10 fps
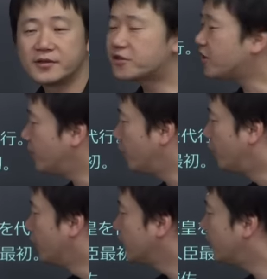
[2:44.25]
しか
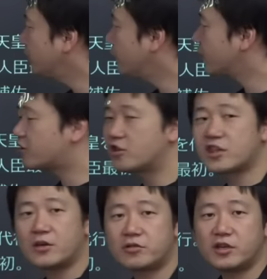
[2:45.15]
も天皇がちっ
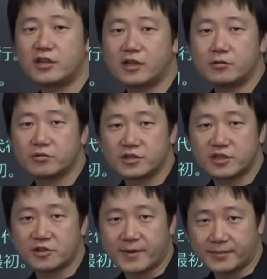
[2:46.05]
ちゃいうちに天皇にし
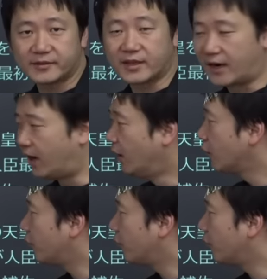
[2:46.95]
てしまいますから